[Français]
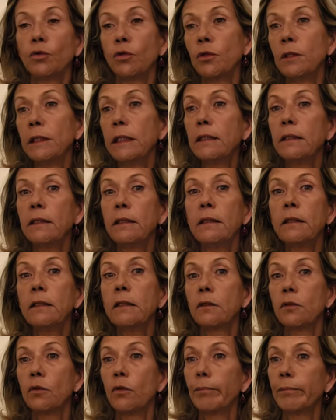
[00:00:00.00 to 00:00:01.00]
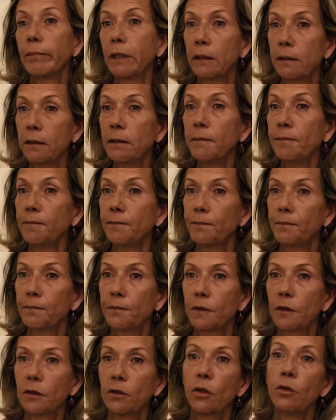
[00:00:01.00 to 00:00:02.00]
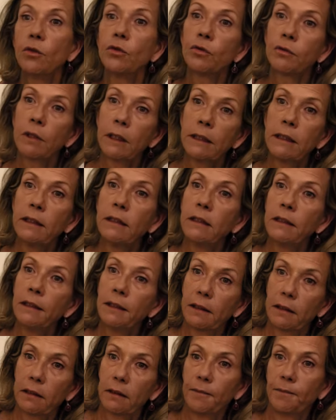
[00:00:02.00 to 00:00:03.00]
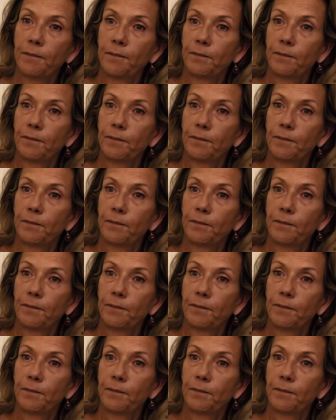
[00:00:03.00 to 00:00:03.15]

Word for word: je n'existe pas, seul toi existe.